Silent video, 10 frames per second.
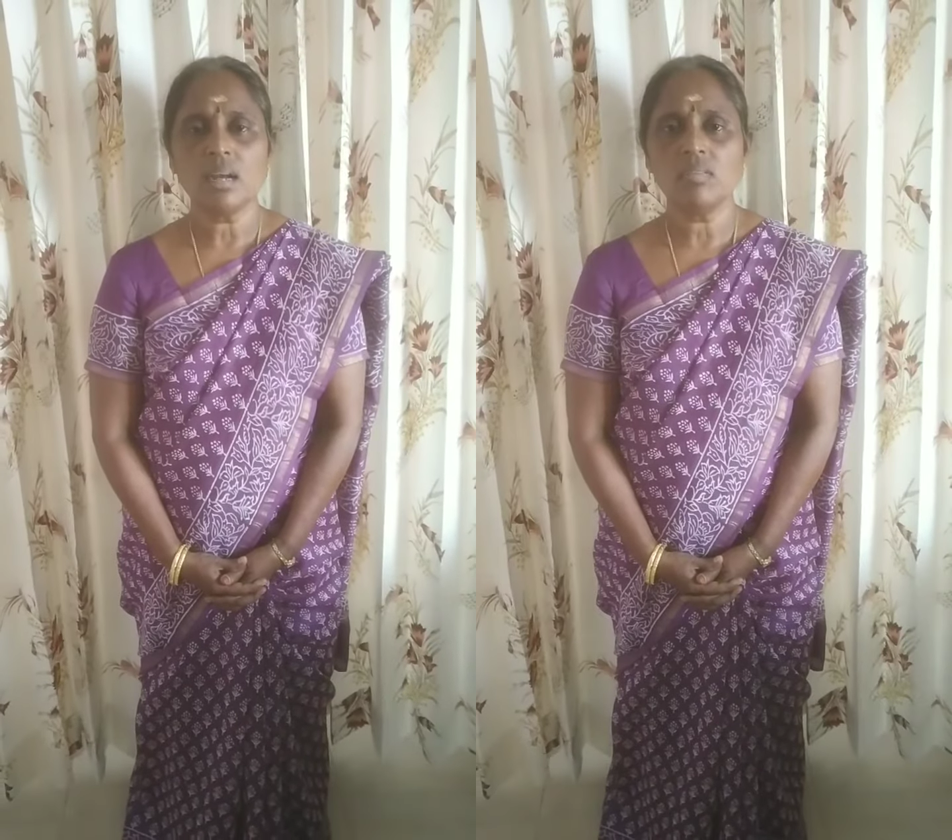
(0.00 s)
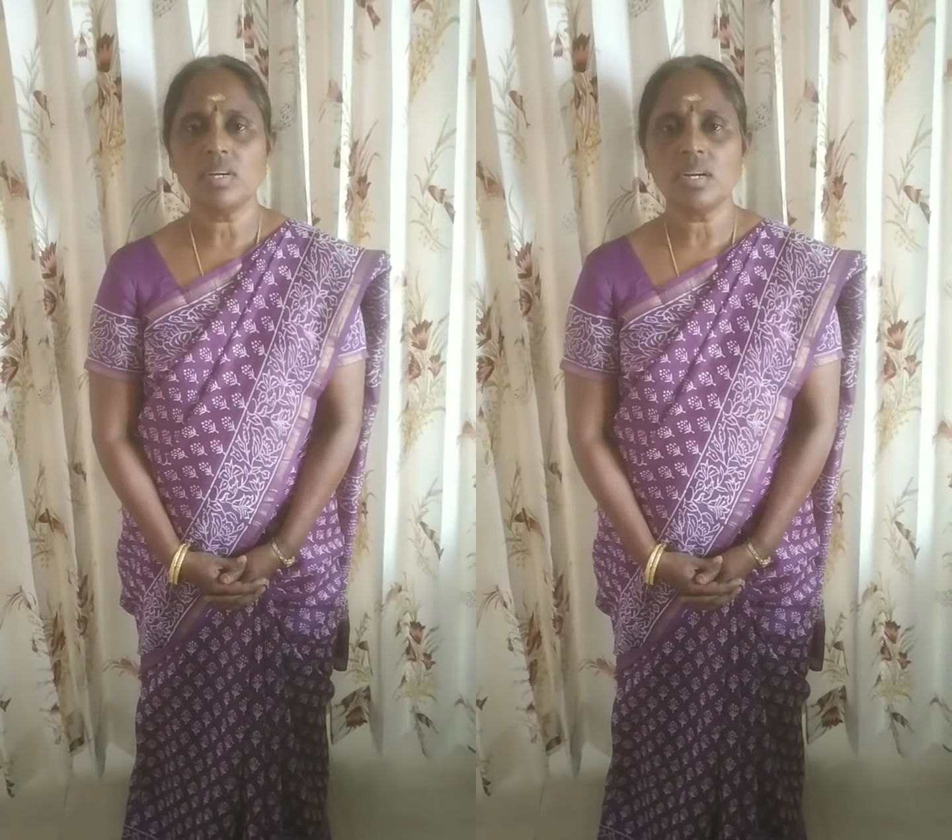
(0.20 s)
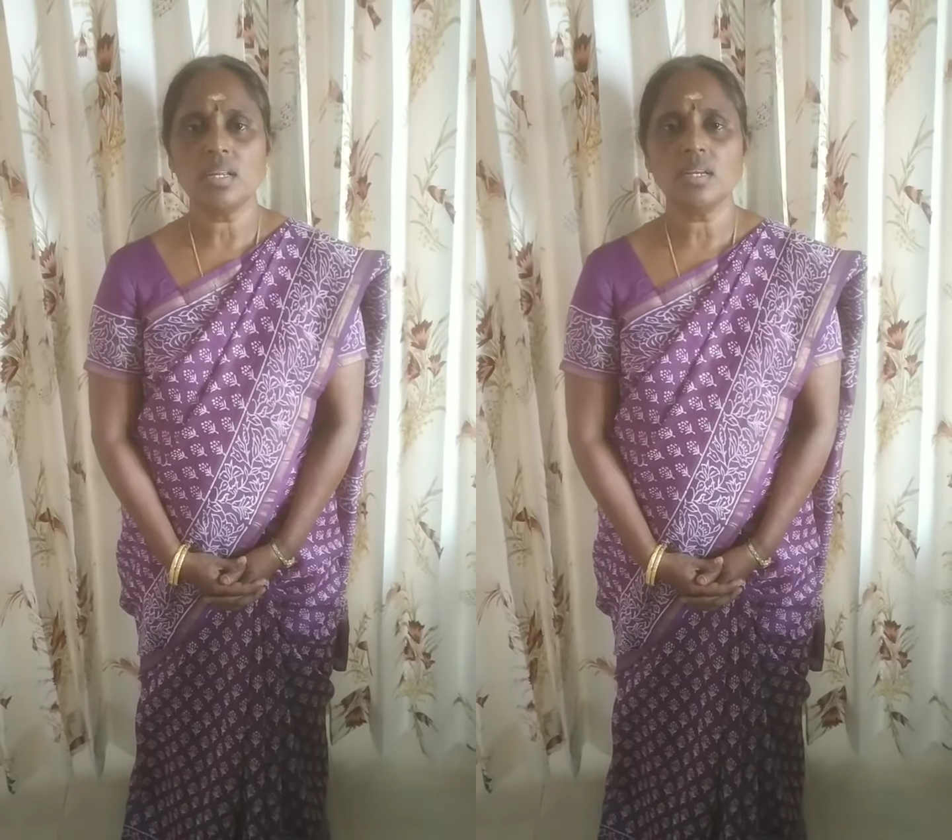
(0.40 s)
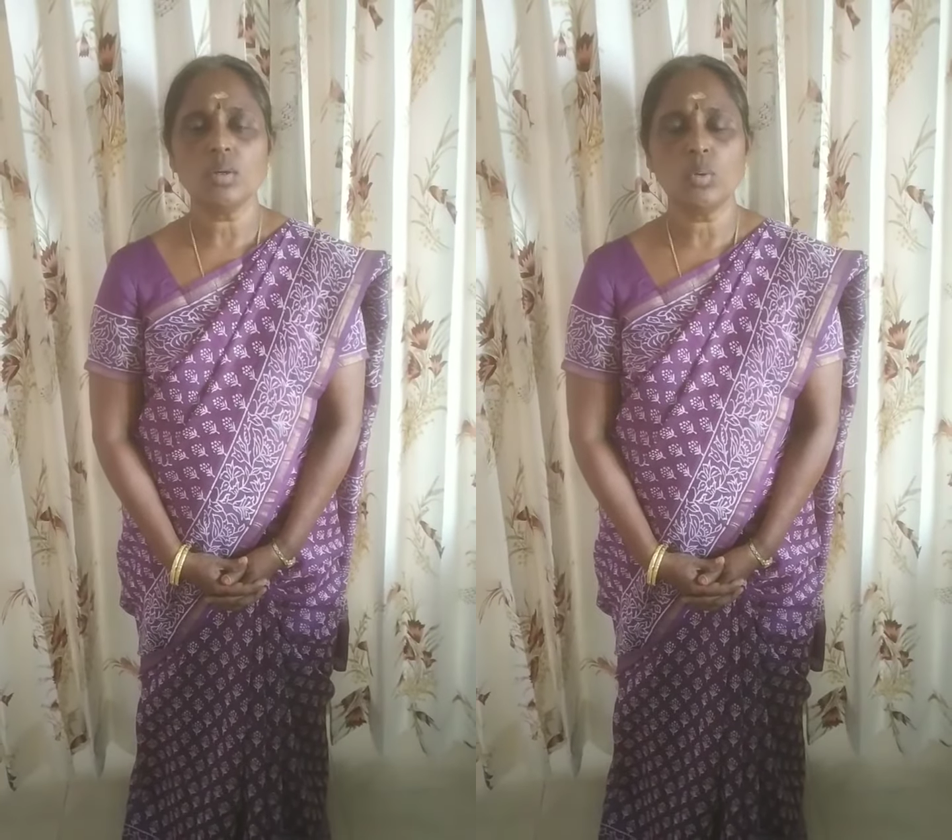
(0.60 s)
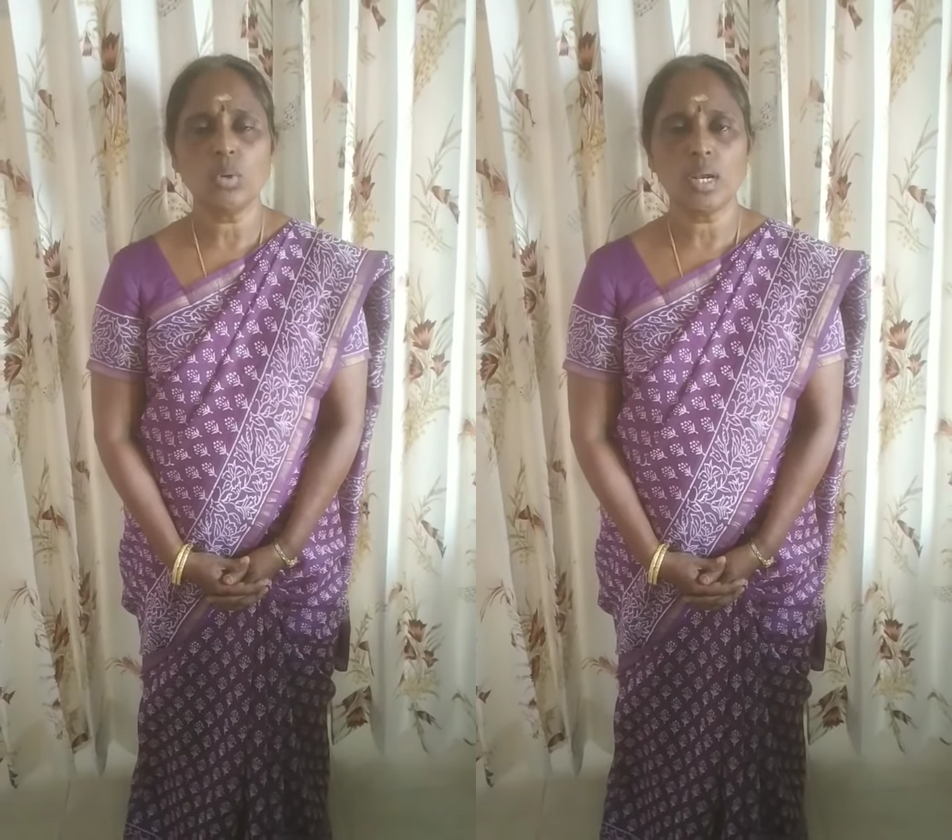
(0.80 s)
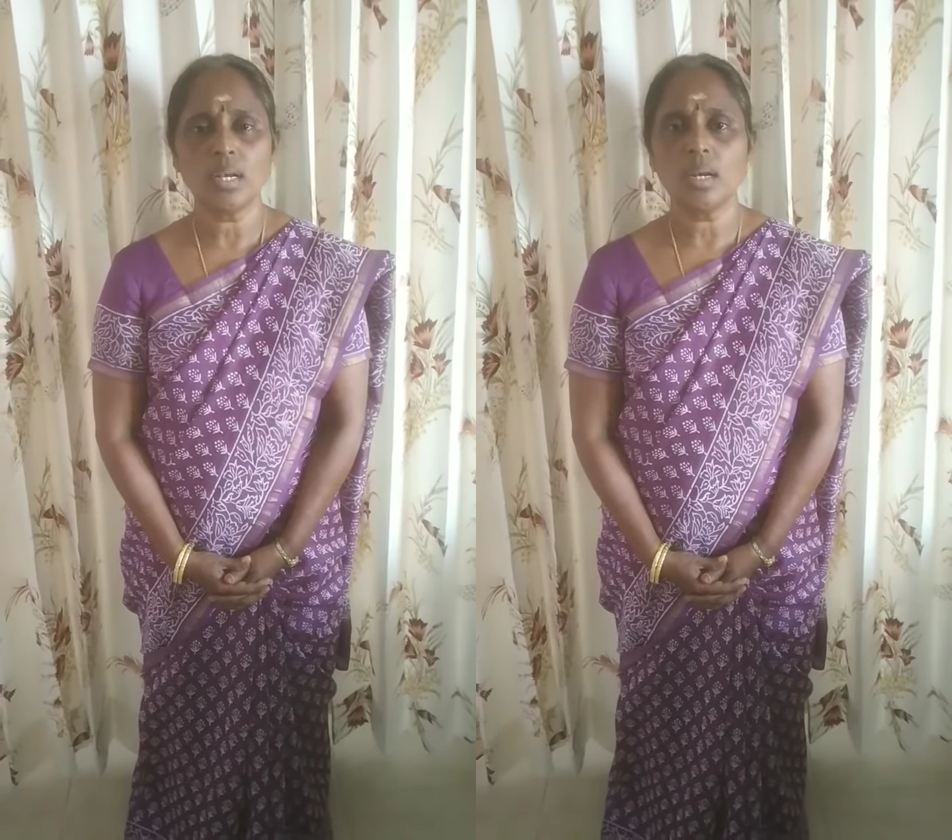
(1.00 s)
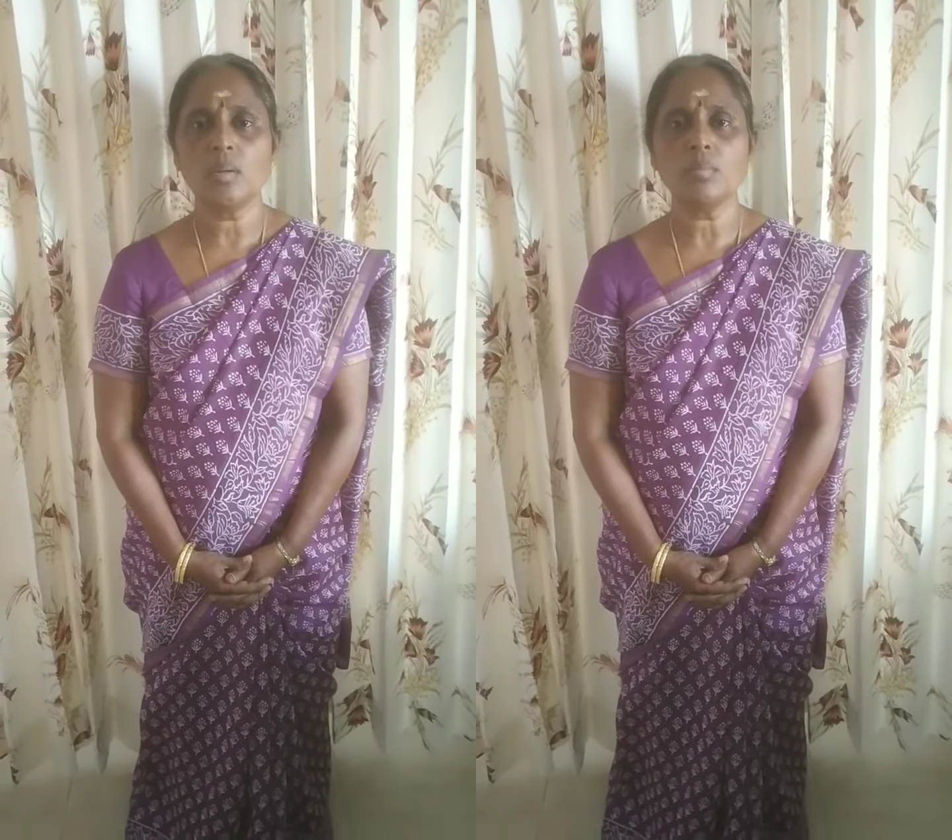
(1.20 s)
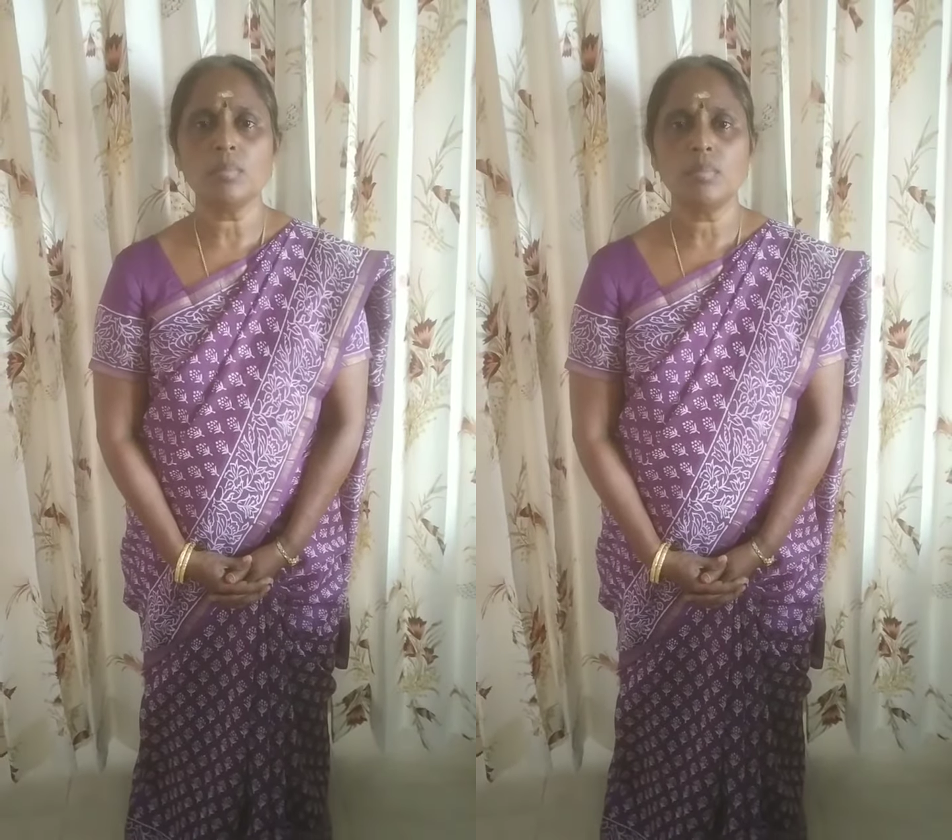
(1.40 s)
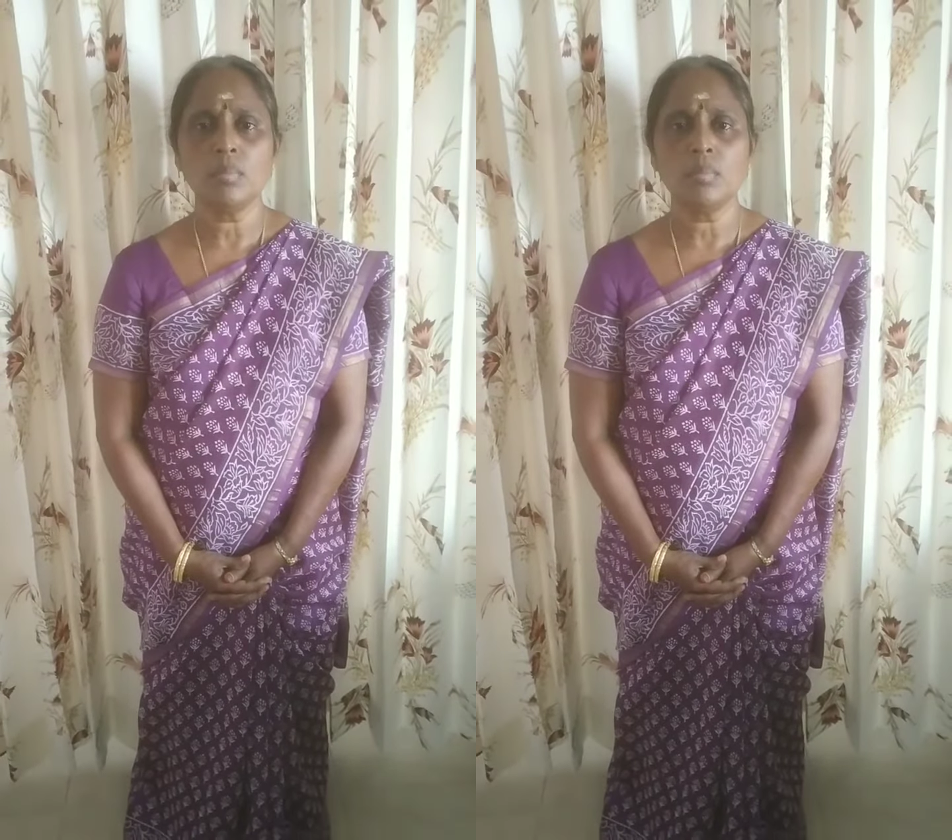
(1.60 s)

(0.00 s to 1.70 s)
அவர்களின் உடல் நலம்